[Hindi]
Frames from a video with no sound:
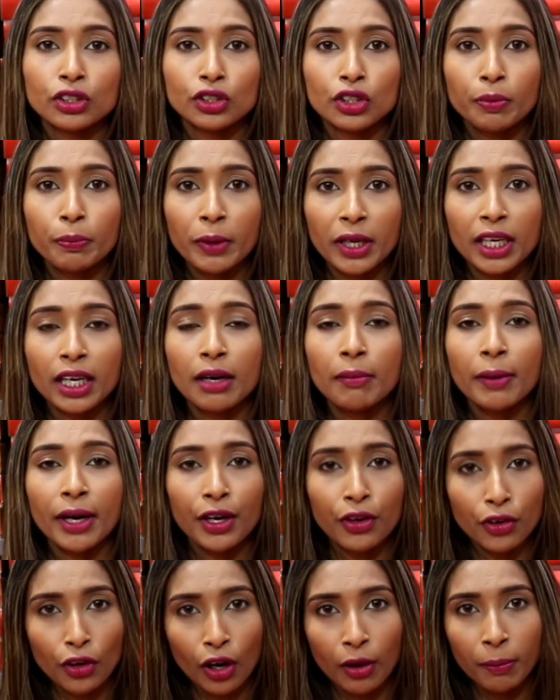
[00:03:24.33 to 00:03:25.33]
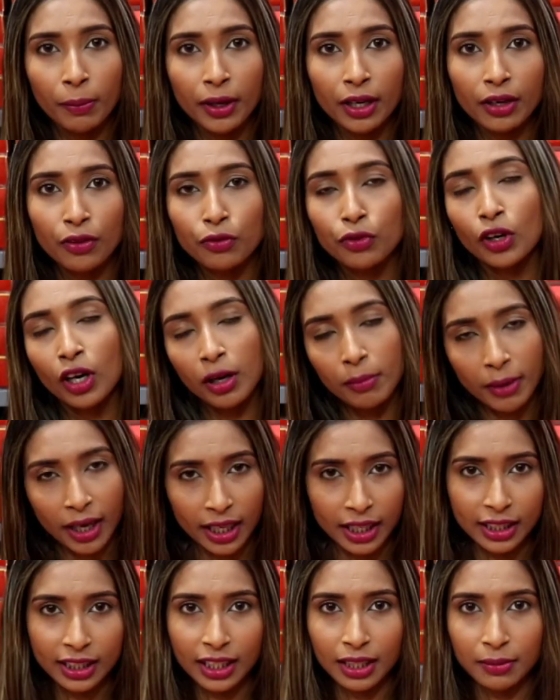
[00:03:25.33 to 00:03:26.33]
जो पिकअप एंड ड्रॉप है वो
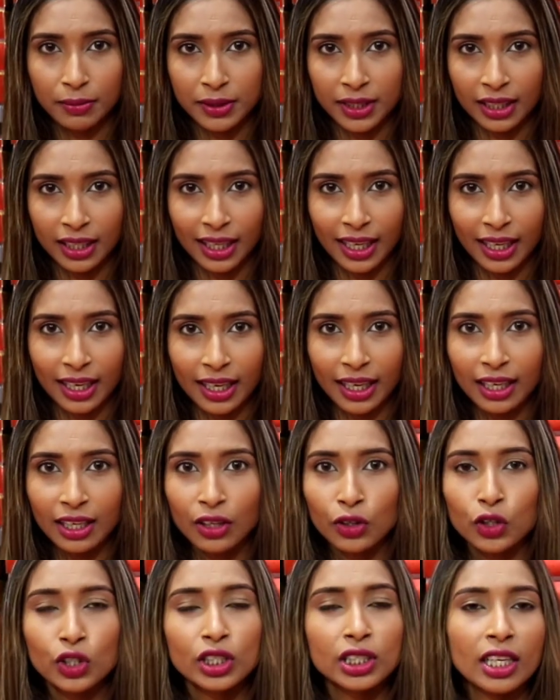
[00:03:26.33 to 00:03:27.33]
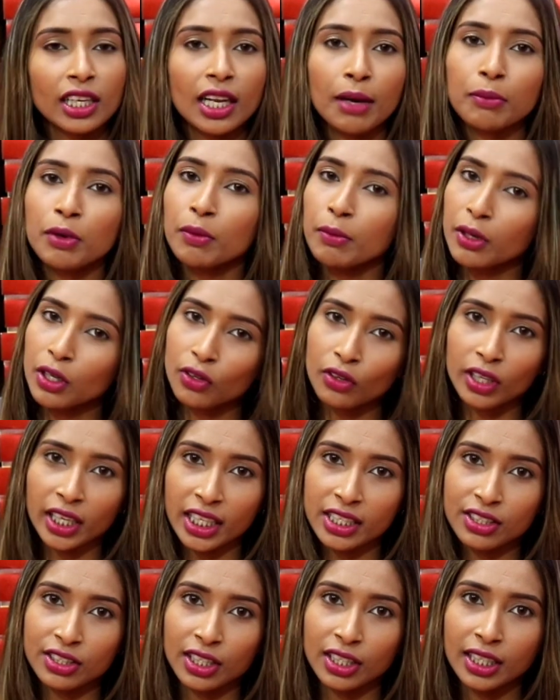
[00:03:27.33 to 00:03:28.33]
हमारे तरफ से रहेगा उसके लिए आपको बिल्कुल
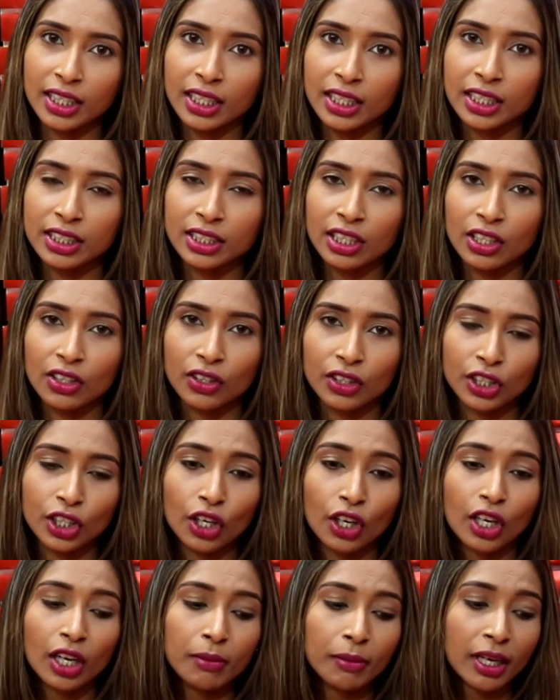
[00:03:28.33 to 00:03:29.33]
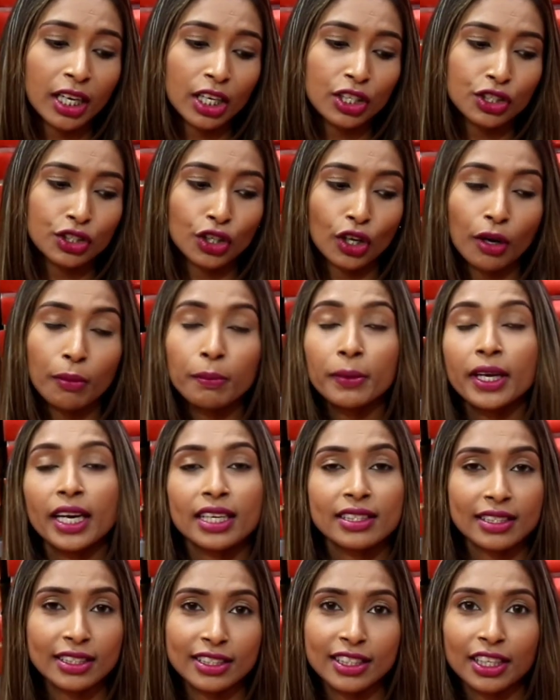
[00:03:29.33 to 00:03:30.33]
टेंशन लेने की ज़रूरत नहीं और हमारा शॉप भी
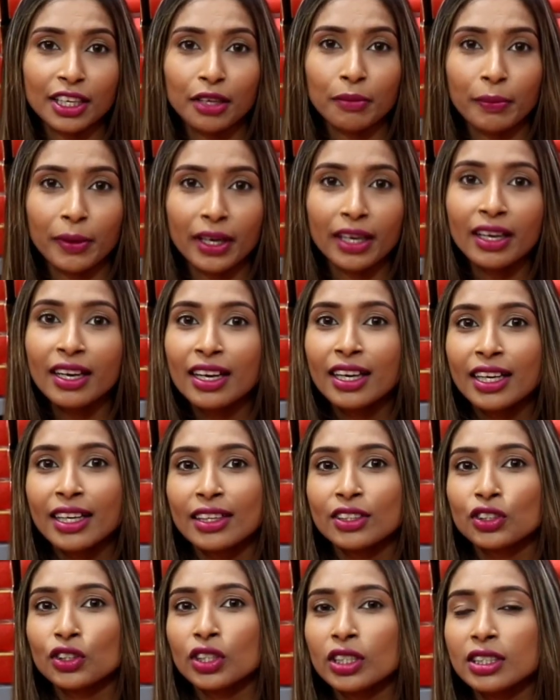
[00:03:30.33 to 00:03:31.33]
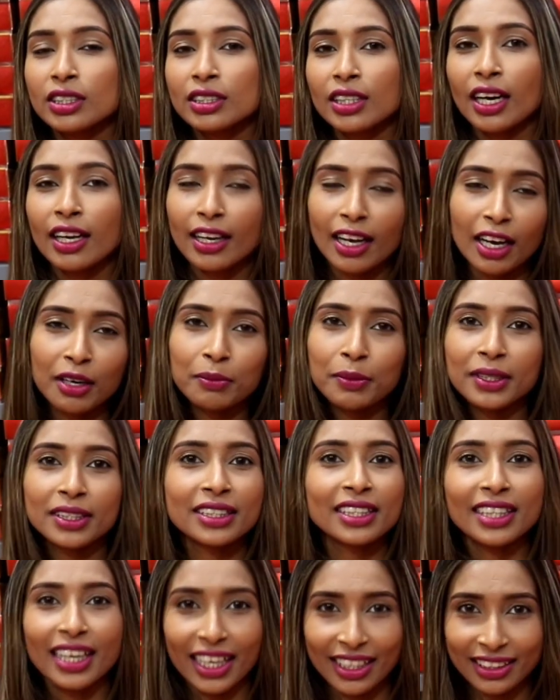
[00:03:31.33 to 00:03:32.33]
ऐसे जगह पर जो इंसान आग
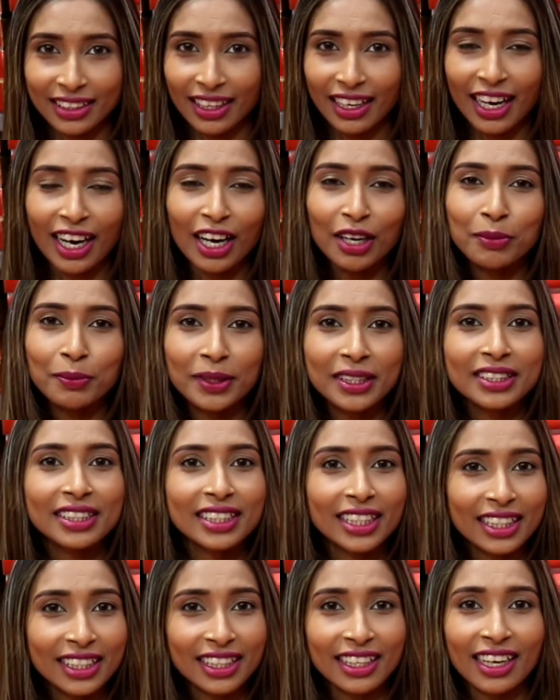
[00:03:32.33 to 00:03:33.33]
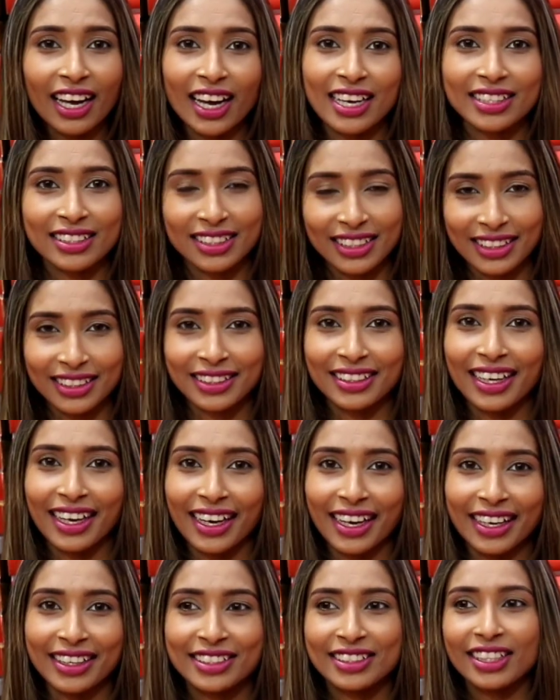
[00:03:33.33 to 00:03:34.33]
बनकर आग बंद कर कर आ सकता
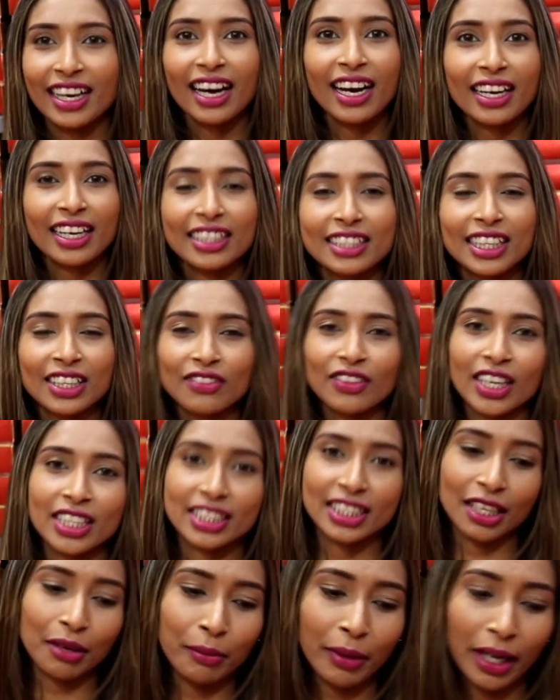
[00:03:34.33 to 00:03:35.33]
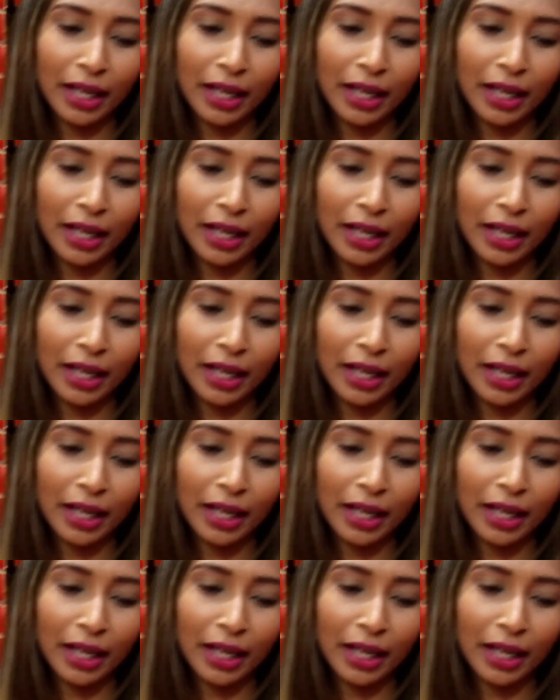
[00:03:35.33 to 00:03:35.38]
है सारा दरवाज़ा